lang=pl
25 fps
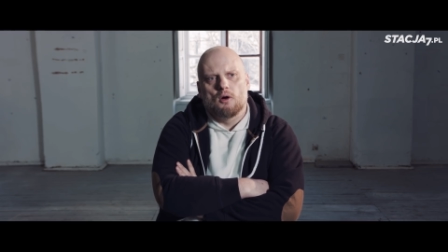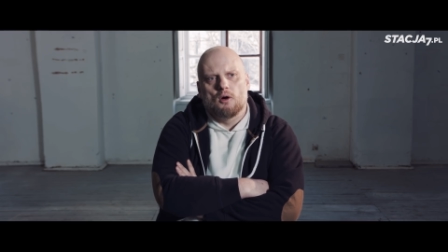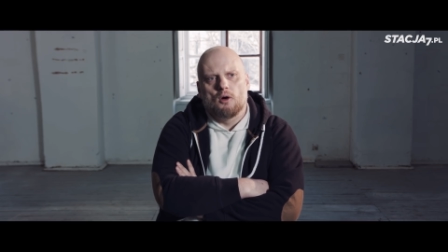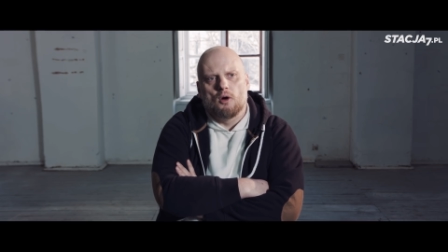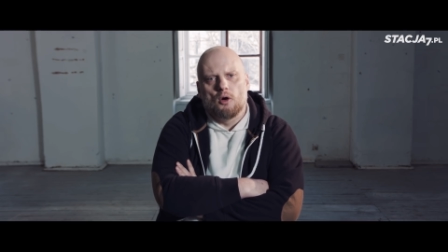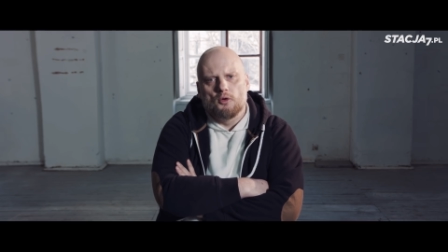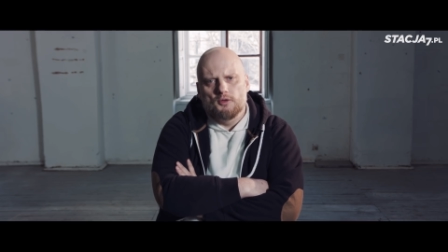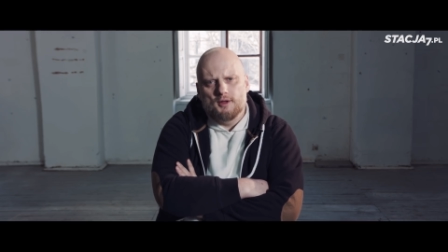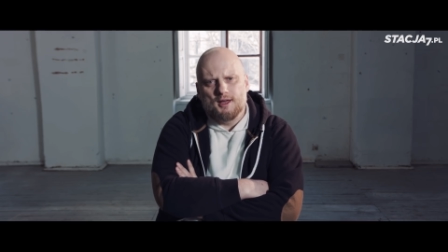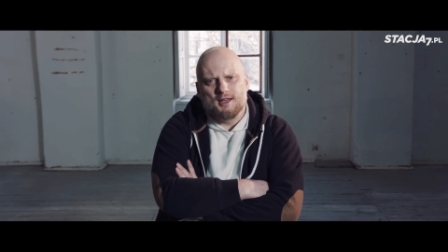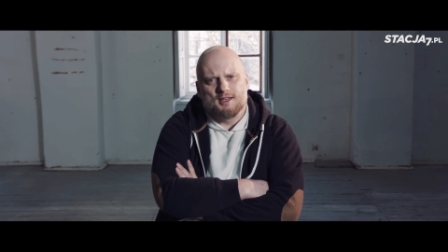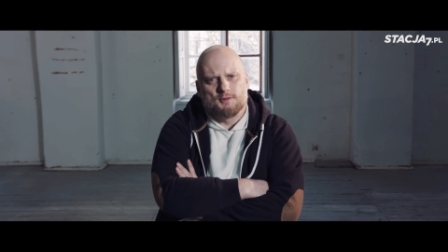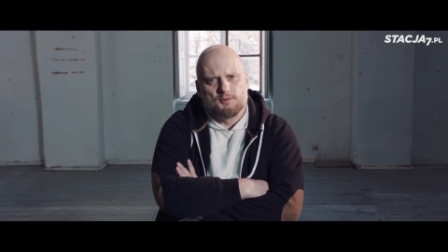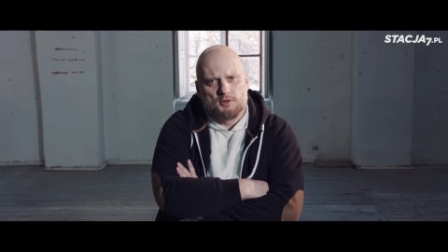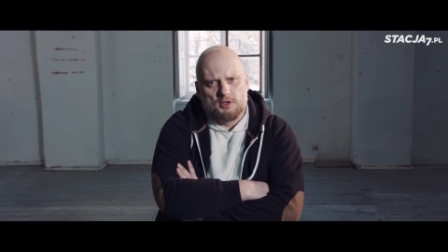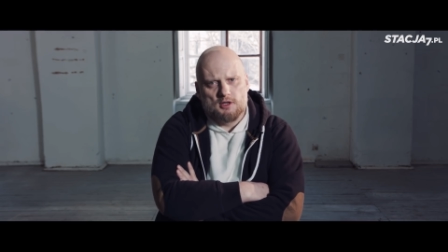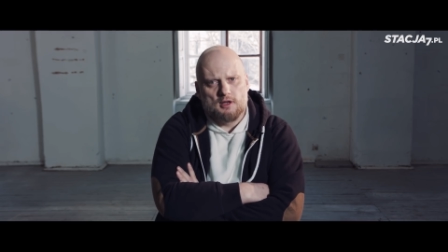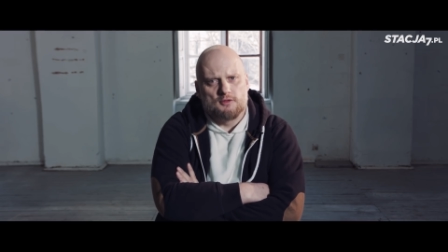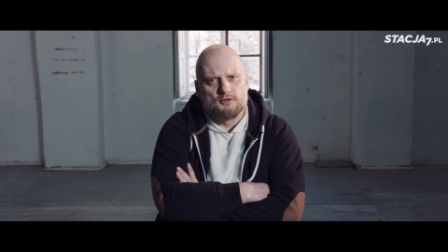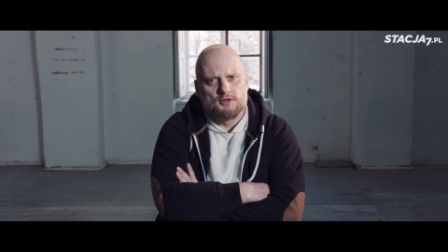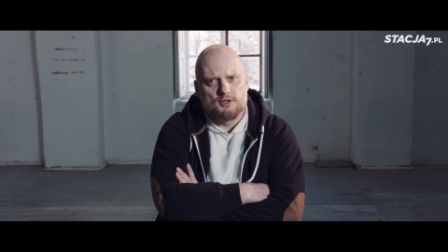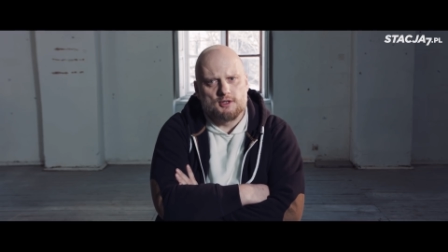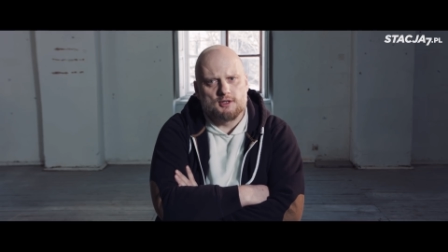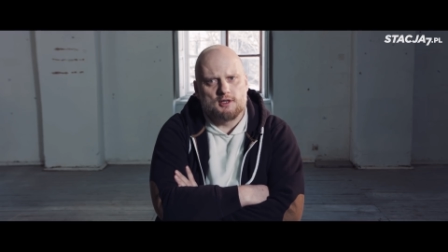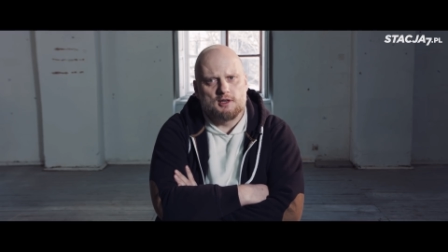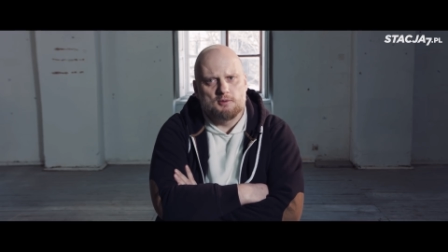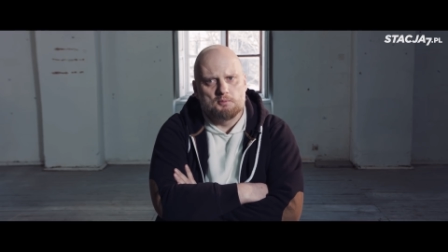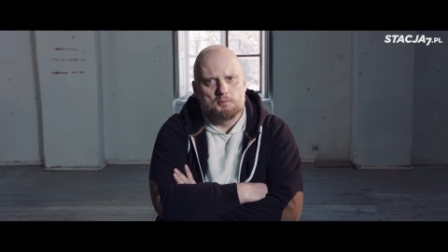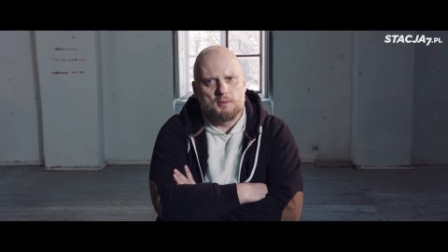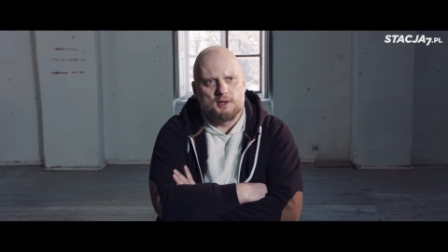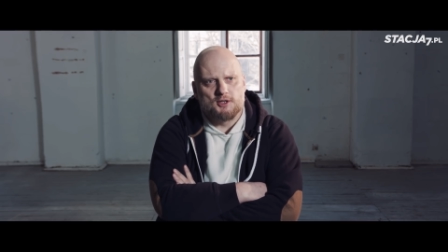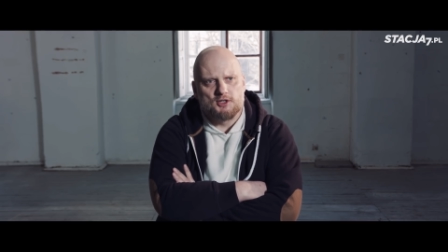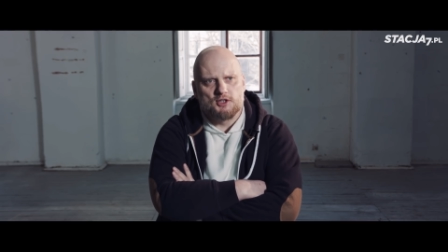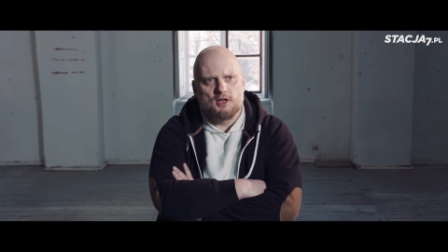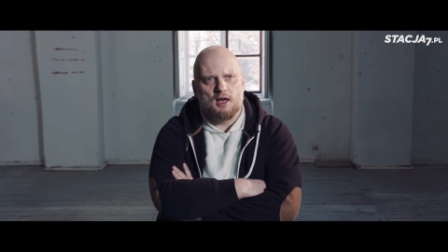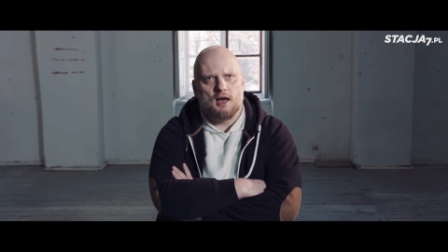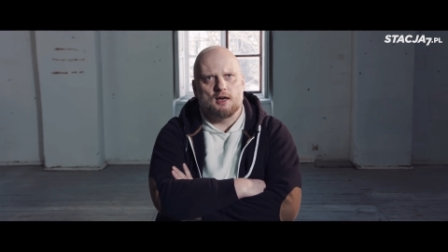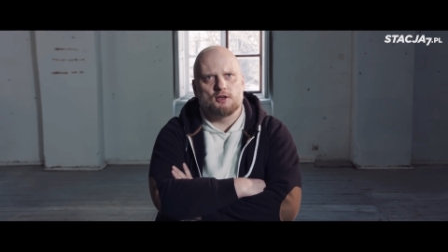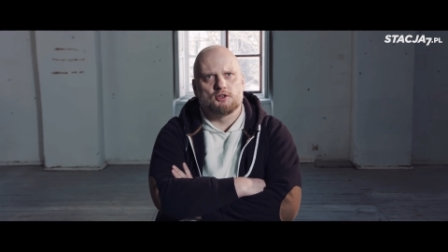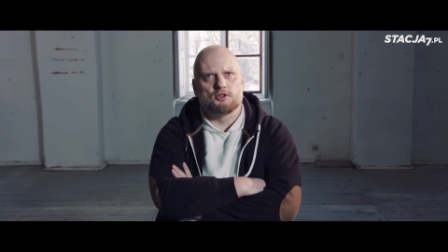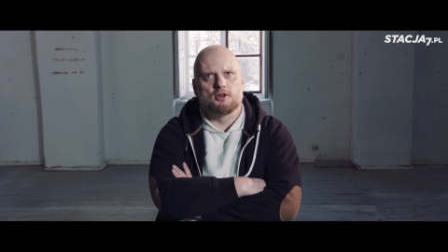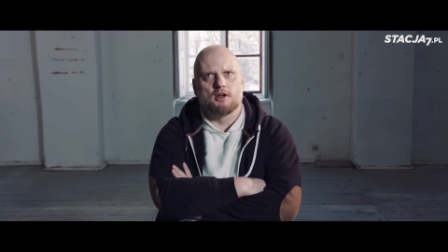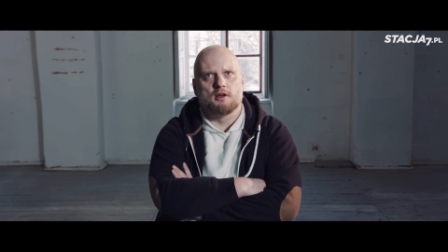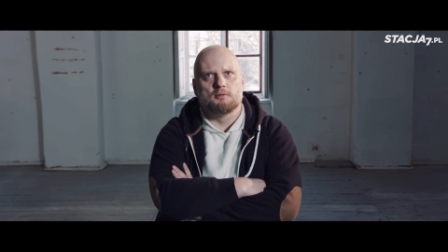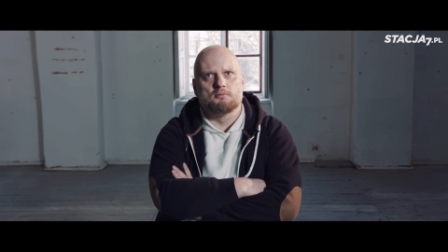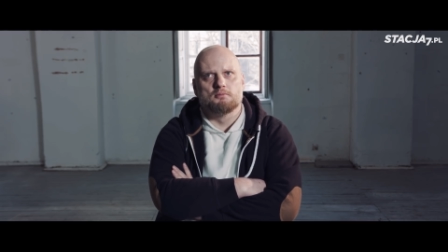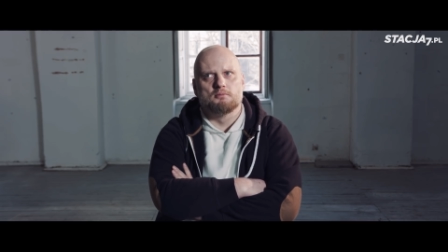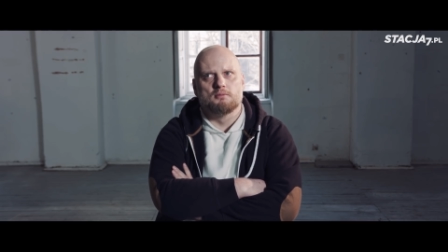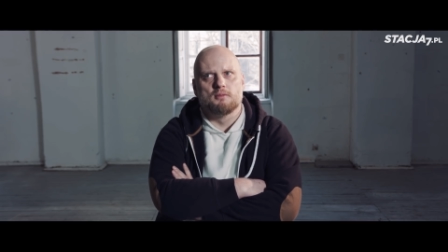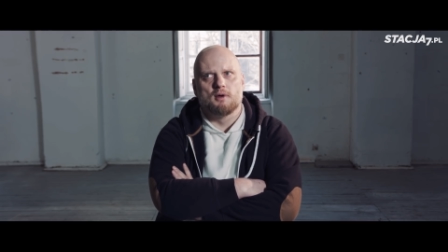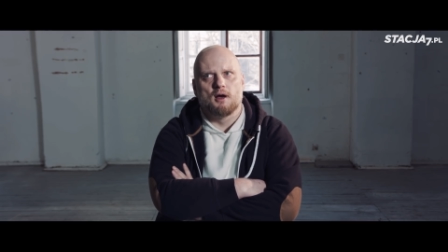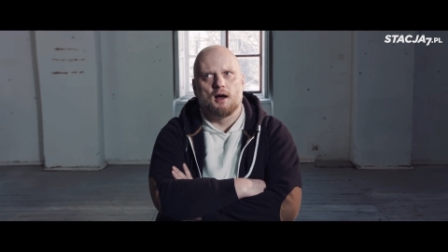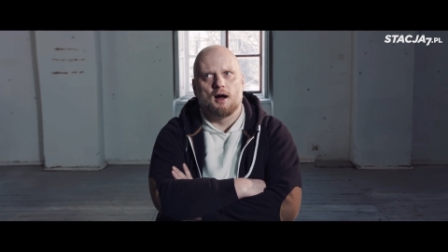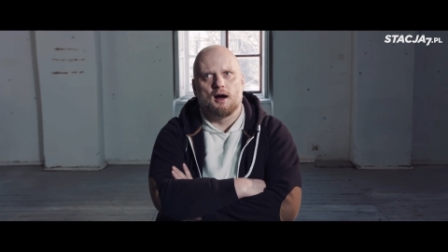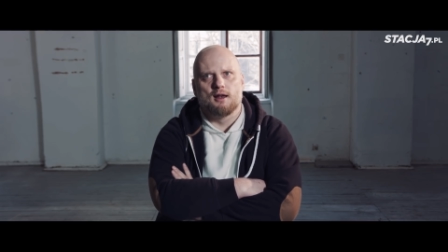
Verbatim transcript: on jest przede wszystkim Mesjaszem,